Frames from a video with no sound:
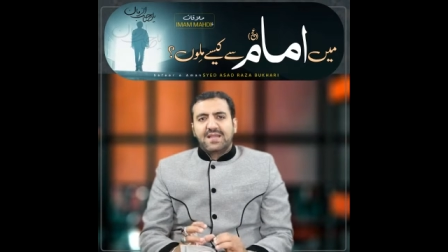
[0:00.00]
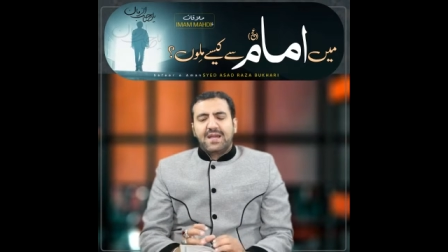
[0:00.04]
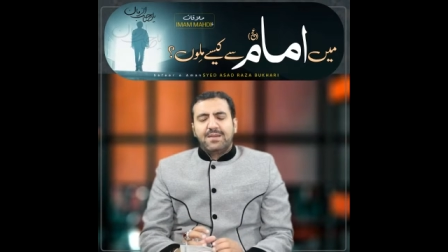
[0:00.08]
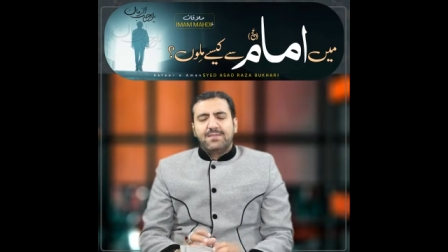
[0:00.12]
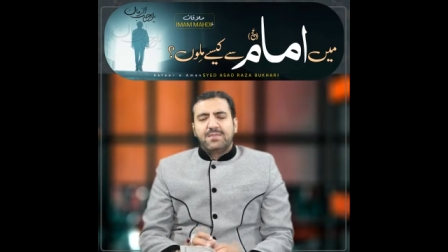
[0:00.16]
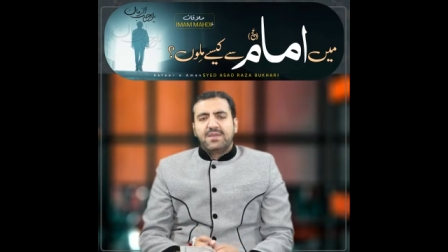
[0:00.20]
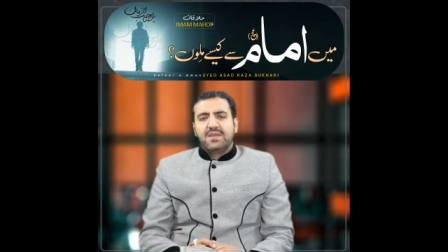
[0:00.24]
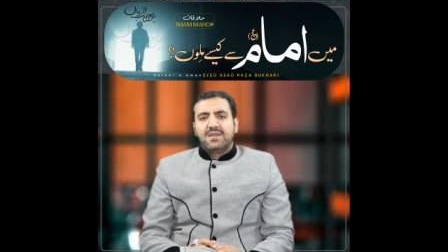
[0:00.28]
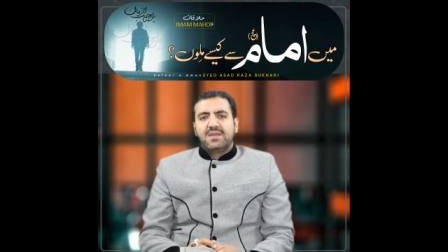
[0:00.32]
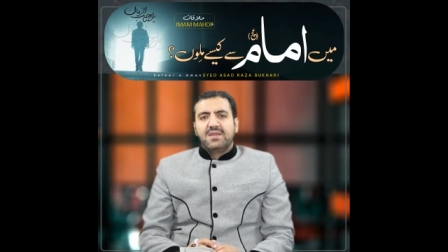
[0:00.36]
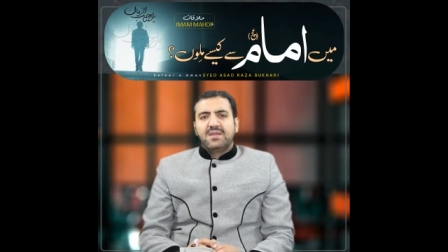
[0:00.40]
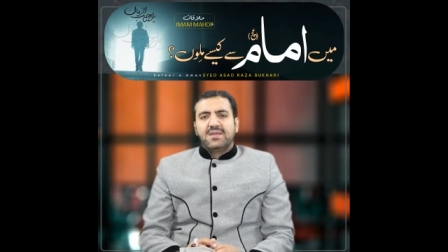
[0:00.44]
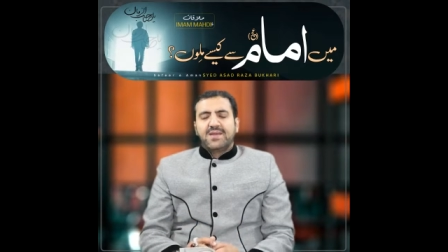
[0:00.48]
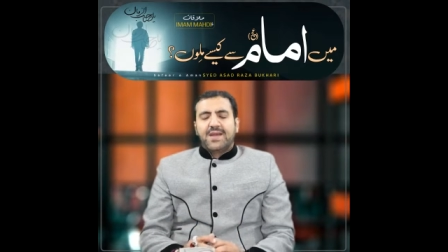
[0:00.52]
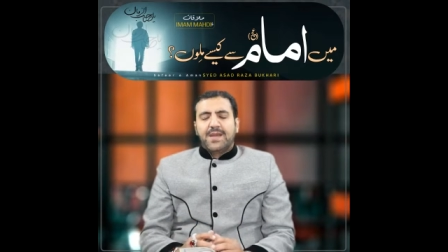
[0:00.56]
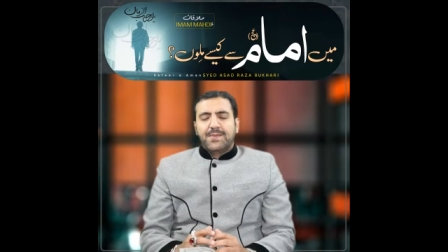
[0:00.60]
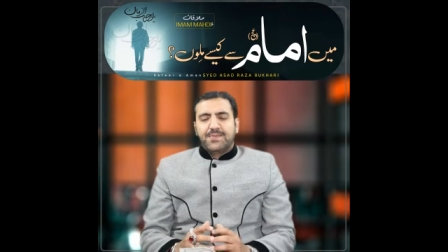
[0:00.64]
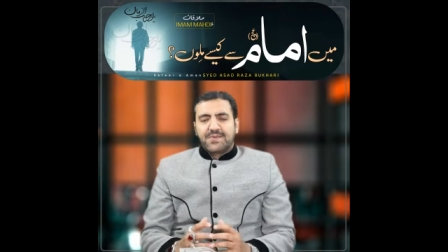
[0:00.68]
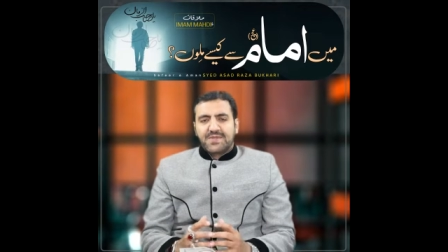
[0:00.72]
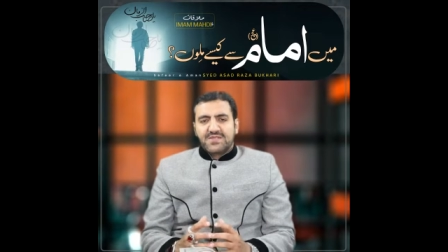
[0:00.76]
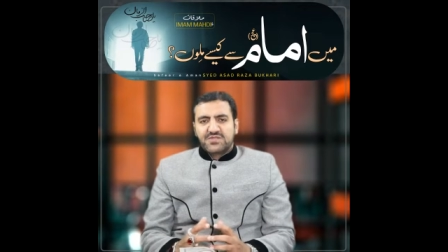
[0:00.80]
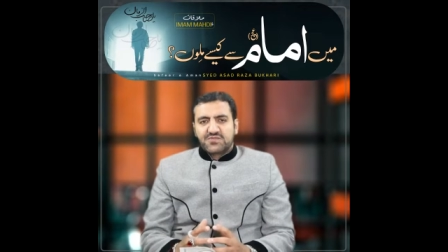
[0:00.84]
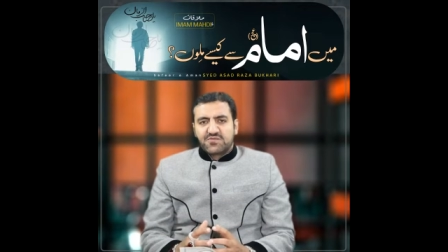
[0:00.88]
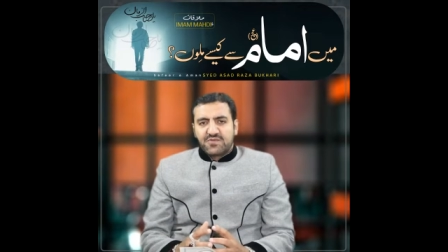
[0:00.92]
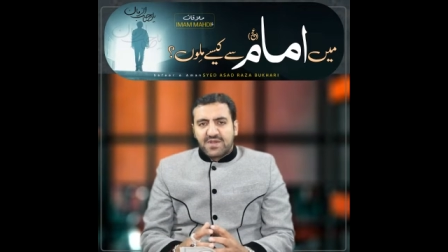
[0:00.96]
किताब
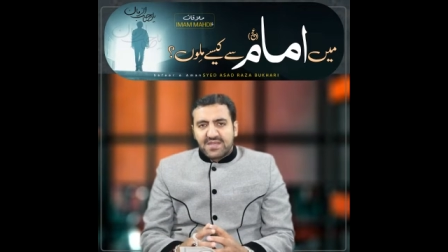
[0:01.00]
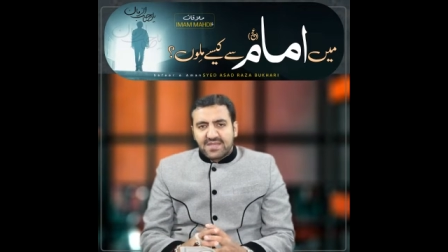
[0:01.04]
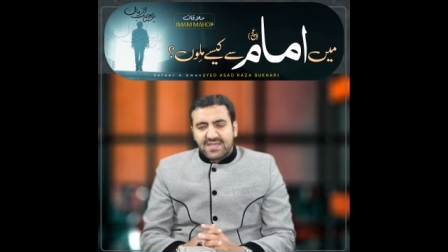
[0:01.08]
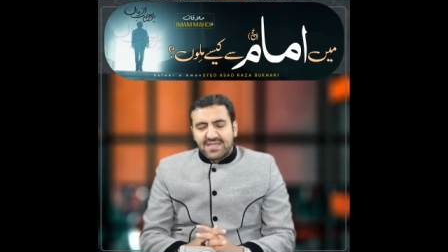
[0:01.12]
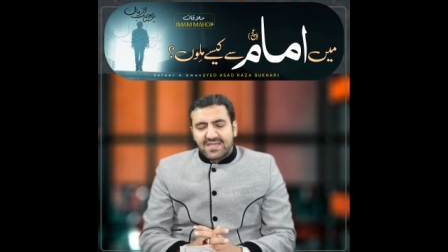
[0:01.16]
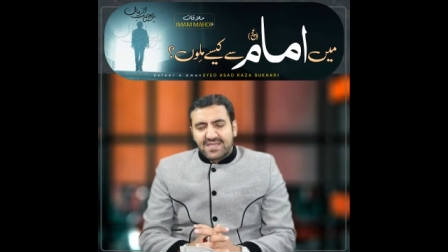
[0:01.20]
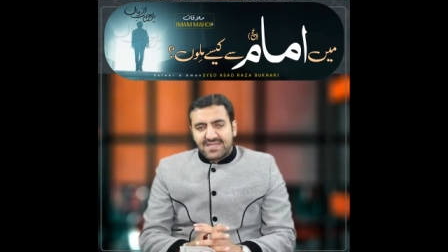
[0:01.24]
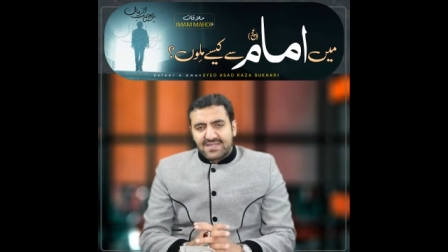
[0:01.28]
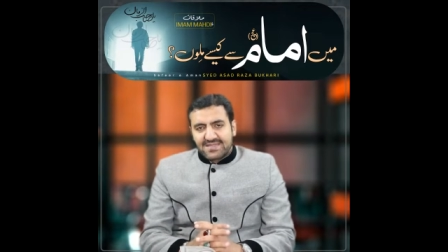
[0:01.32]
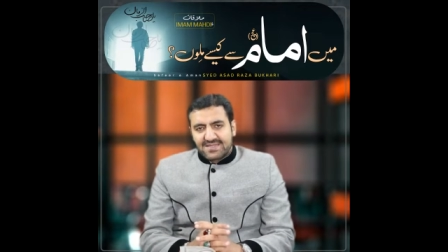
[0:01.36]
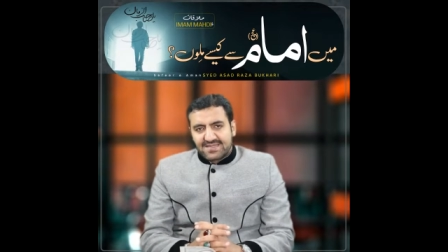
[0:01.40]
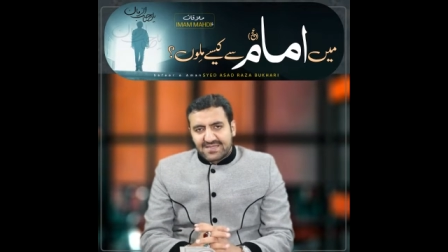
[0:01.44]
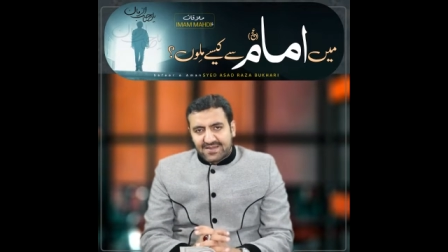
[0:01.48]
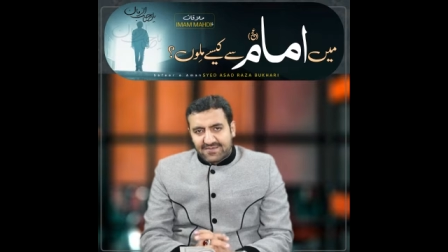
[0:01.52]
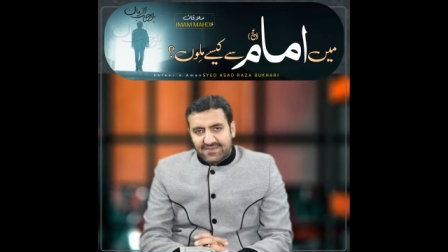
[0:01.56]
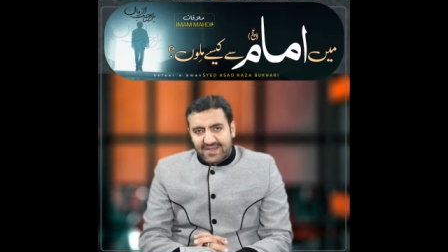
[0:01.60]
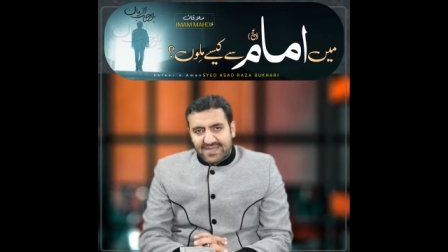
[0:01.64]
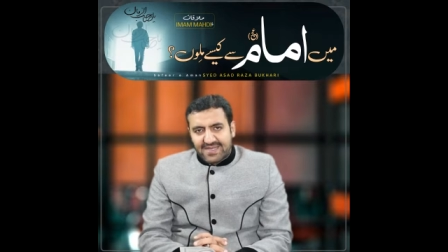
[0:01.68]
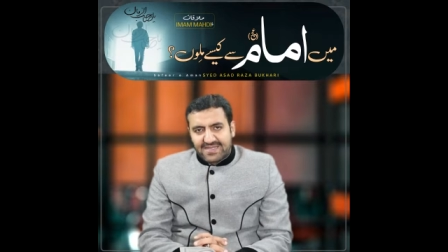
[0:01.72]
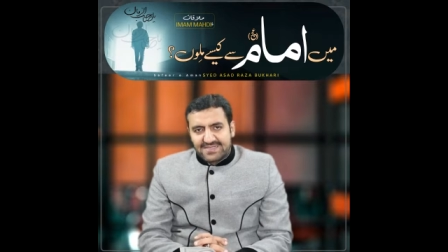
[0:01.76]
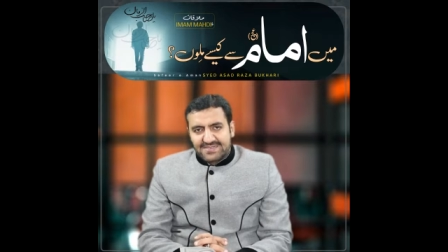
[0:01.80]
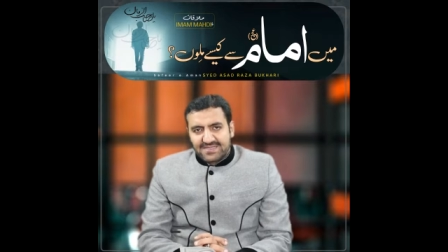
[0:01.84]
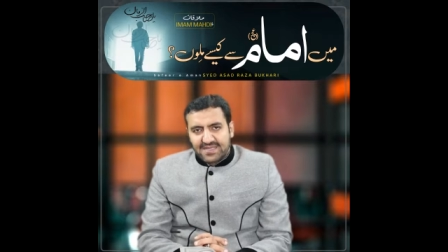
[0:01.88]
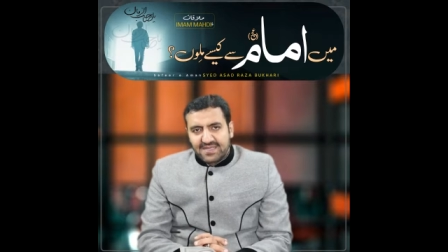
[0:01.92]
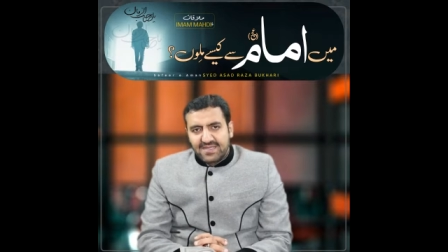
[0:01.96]
अपने इस वाक़े के
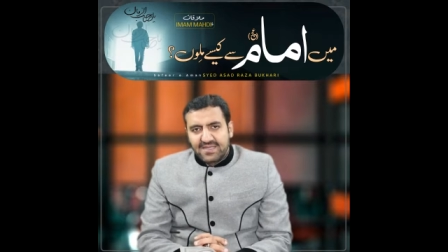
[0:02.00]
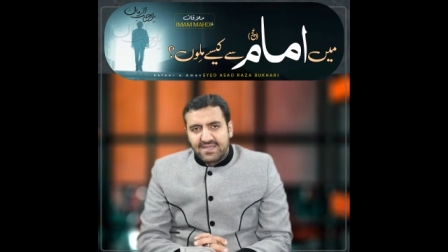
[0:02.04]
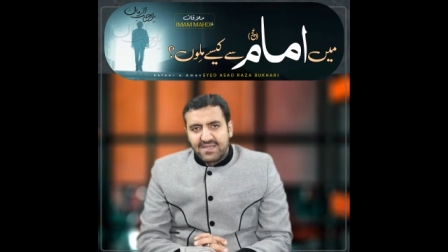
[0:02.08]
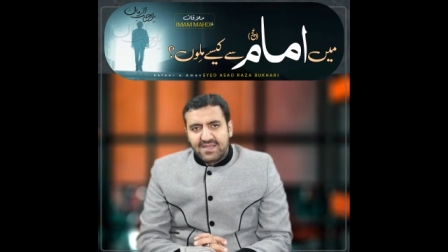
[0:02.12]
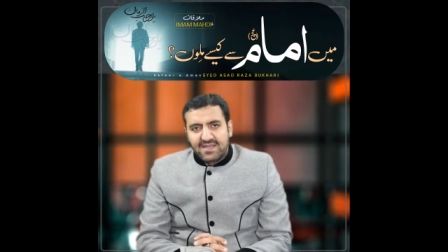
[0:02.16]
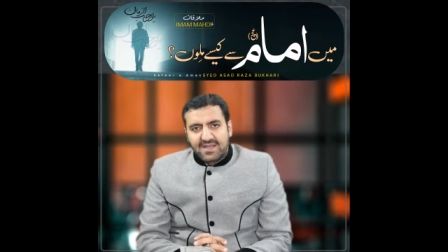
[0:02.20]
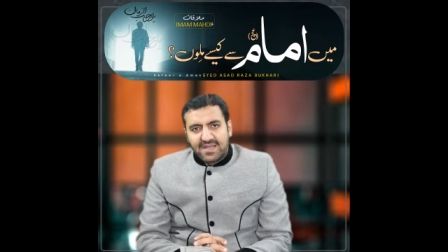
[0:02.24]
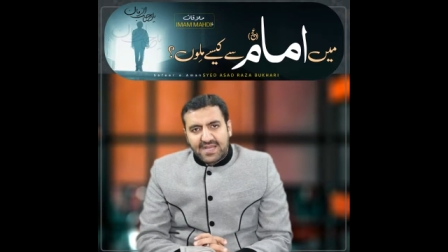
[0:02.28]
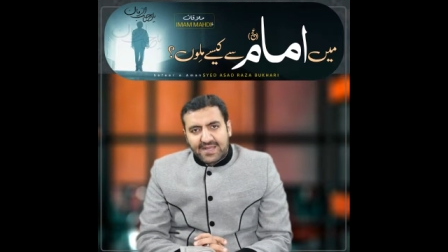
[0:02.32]
हवाले से